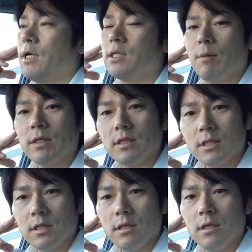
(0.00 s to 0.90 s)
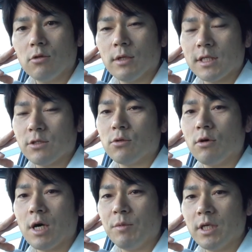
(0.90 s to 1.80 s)
黙ってじーっと私の
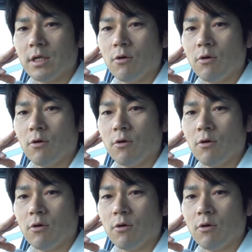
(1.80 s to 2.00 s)
動画見た